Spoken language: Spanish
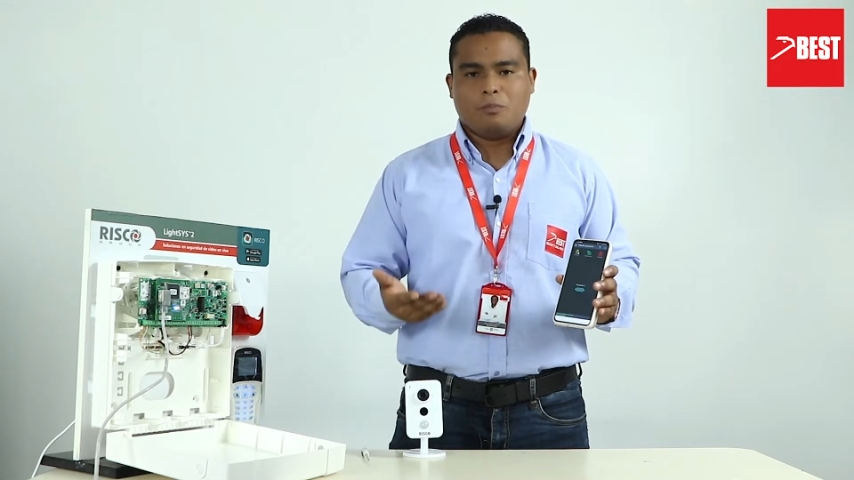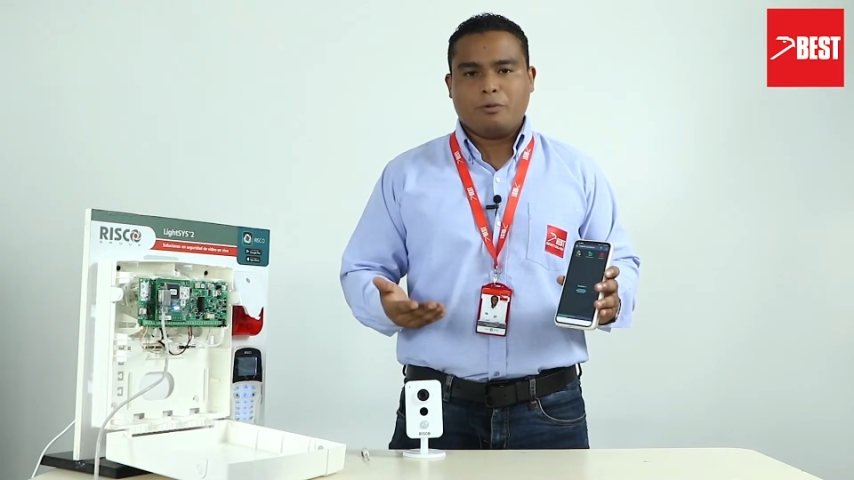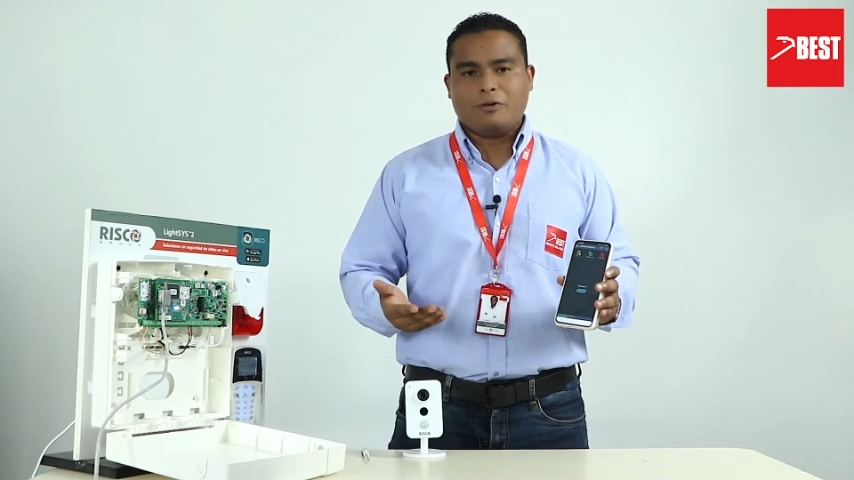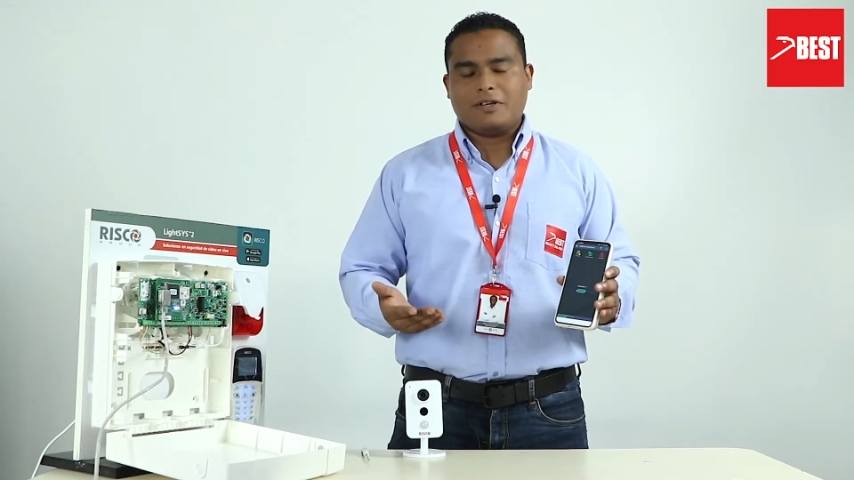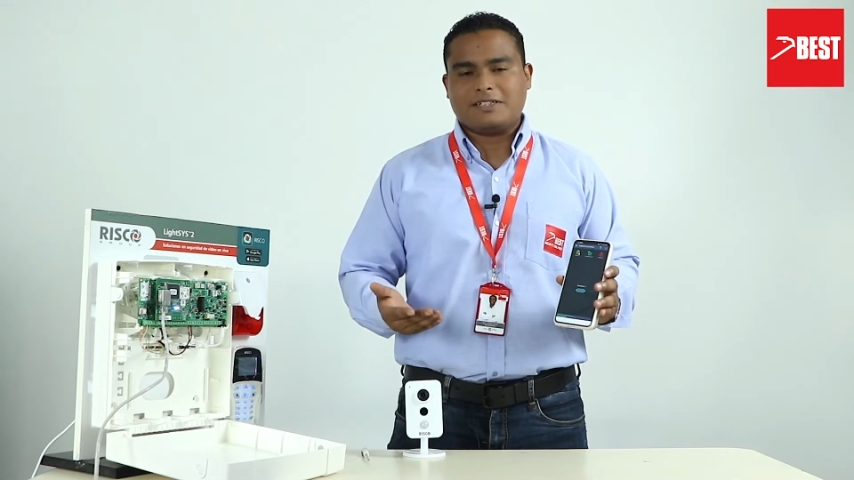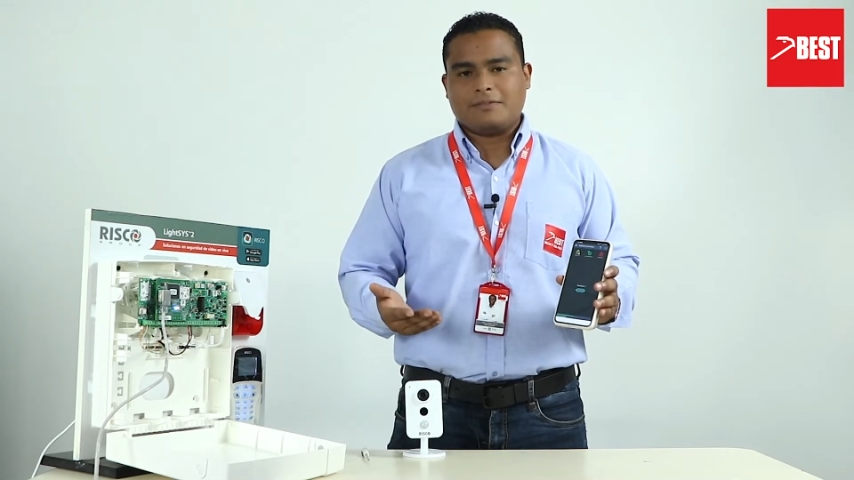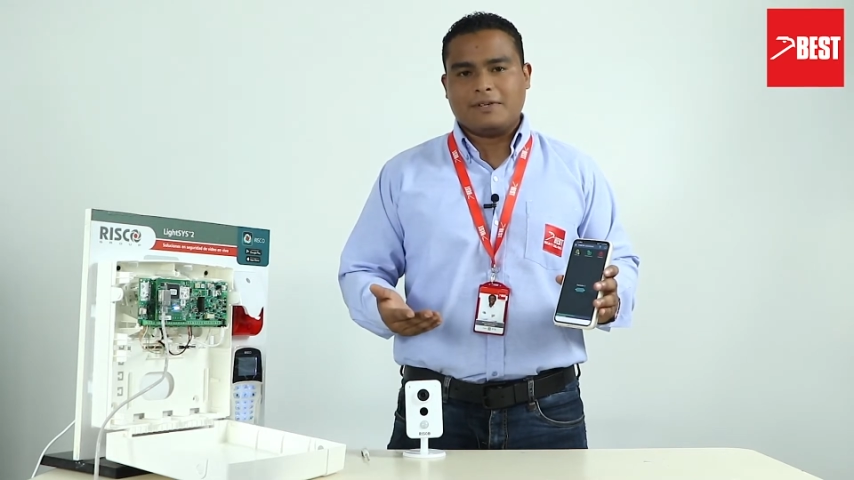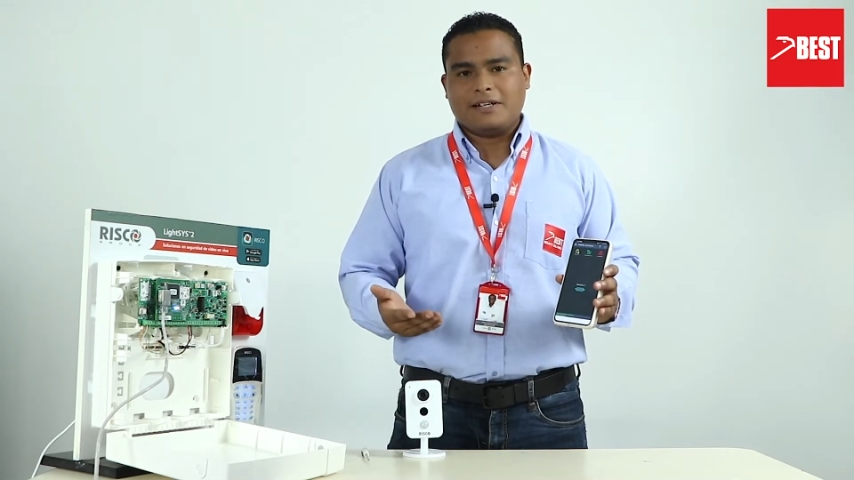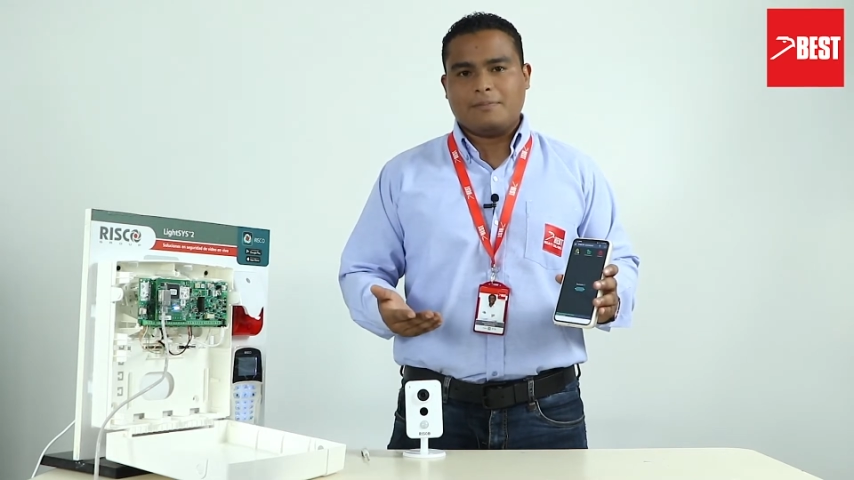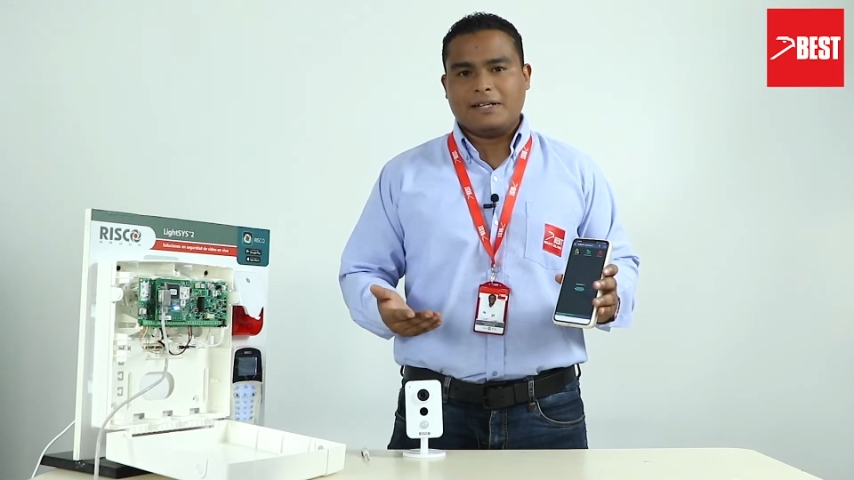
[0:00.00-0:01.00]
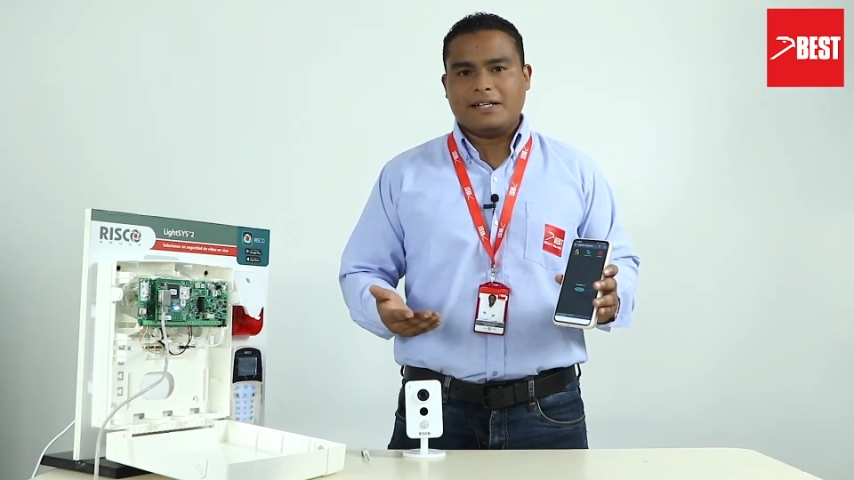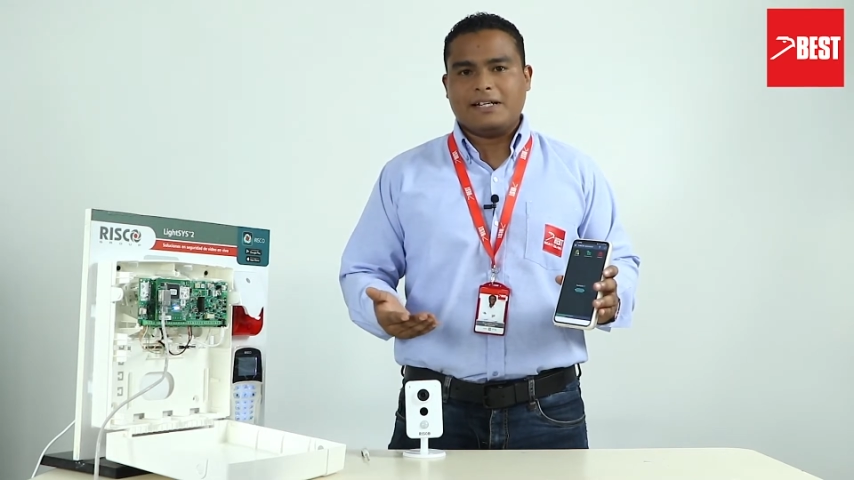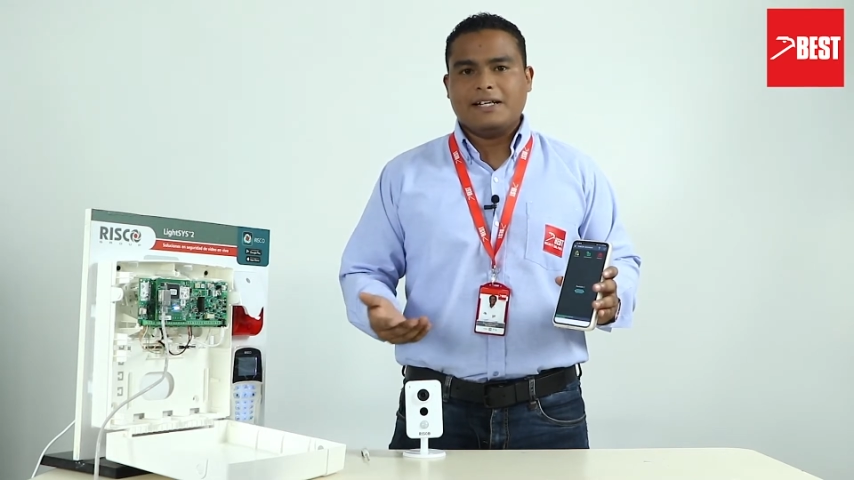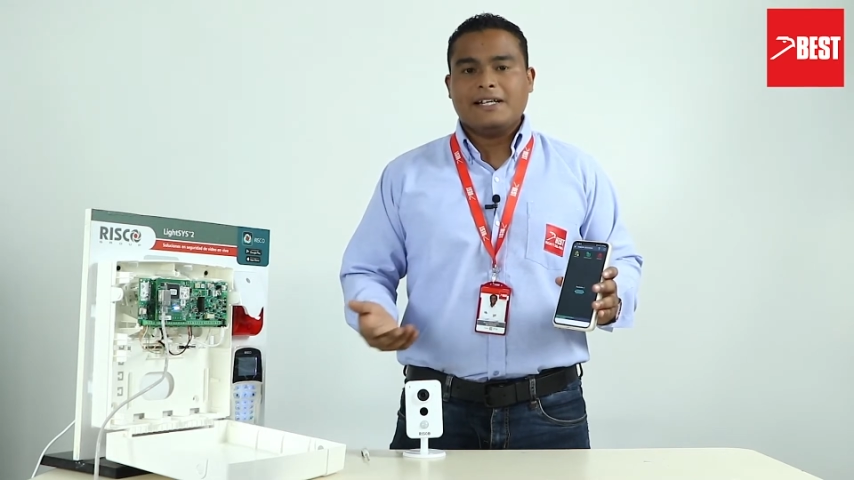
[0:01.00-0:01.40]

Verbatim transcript: puedo desarmar el panel